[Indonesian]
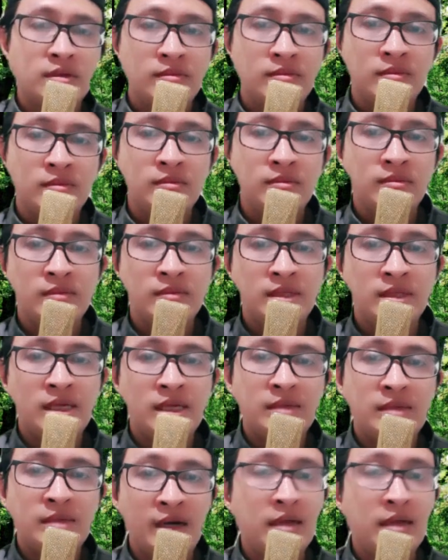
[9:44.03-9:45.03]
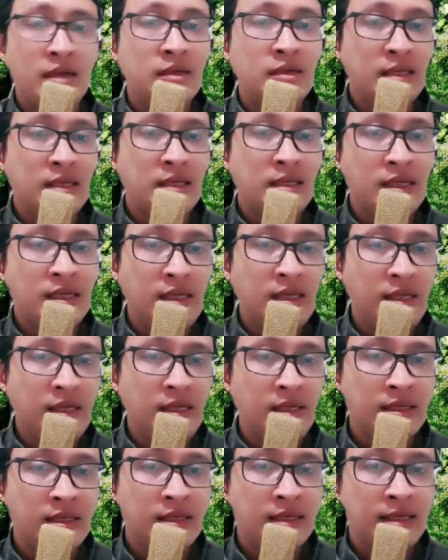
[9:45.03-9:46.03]
Bisa dimengerti?
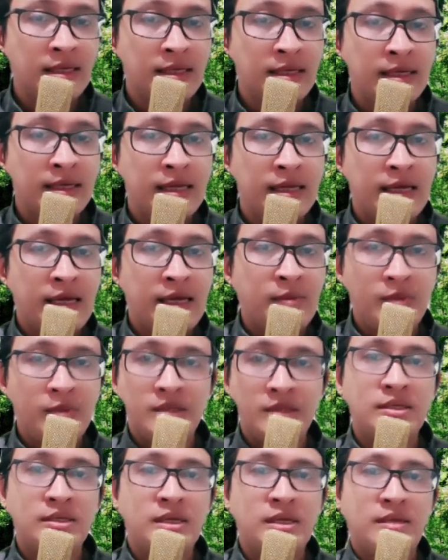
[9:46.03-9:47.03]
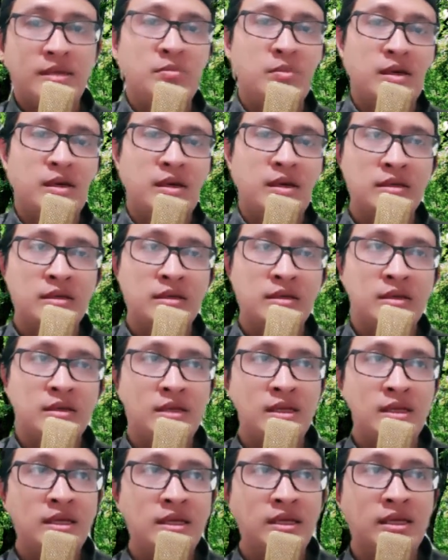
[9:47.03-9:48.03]
Bisa
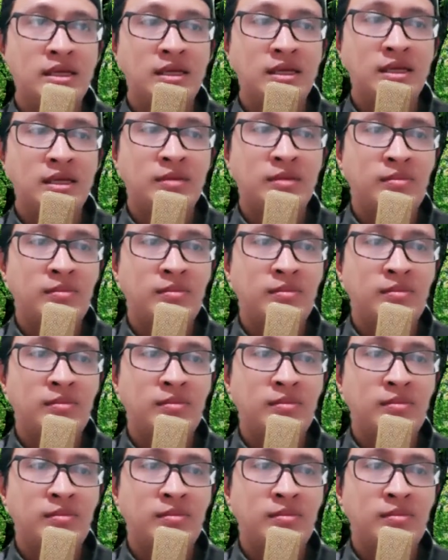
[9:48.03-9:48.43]
dimengerti.